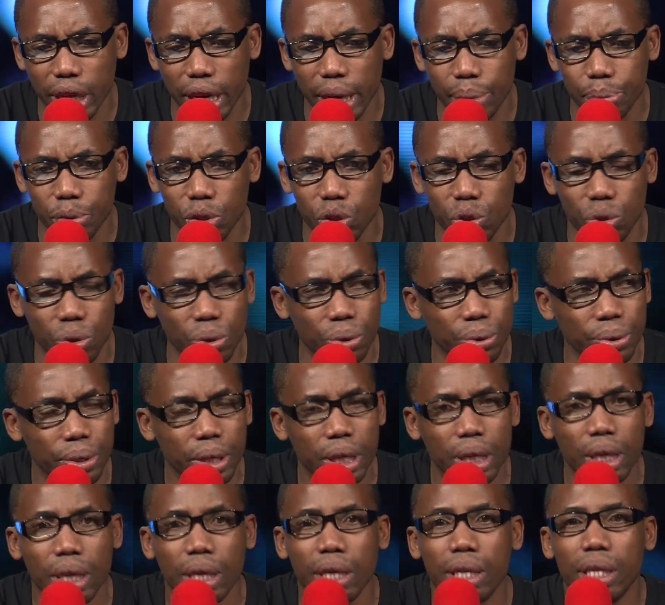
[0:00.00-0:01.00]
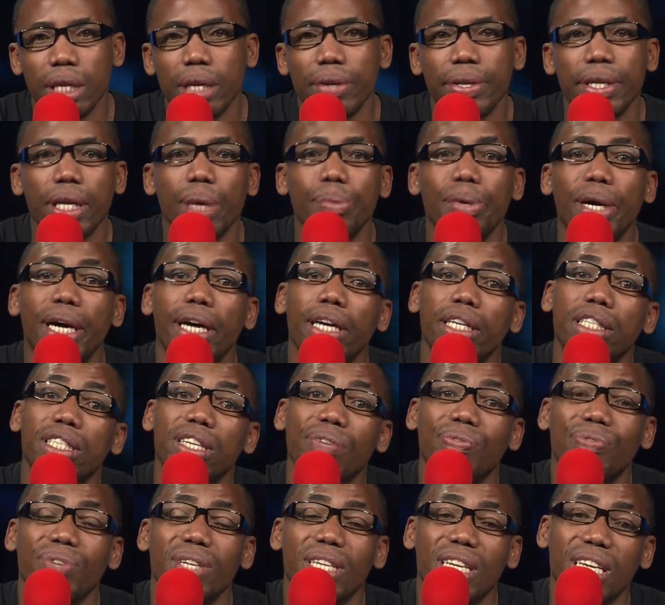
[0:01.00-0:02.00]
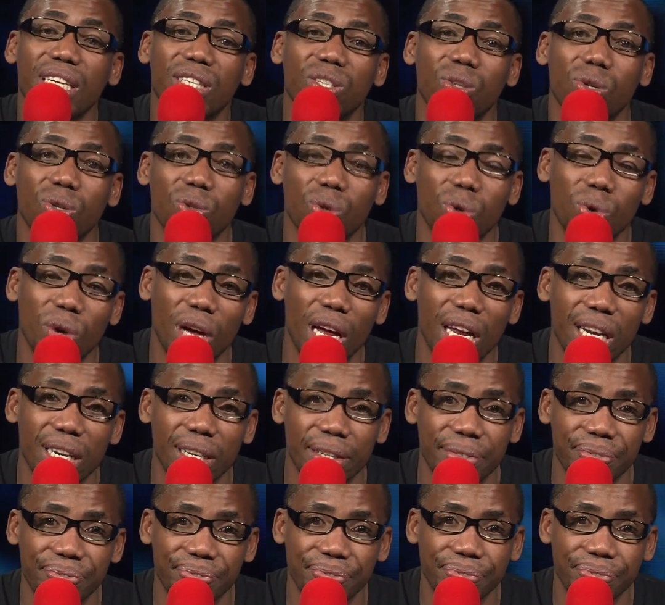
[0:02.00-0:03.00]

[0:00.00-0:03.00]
là, monsieur. Et euh, ben, j'ai fait de l'exode rural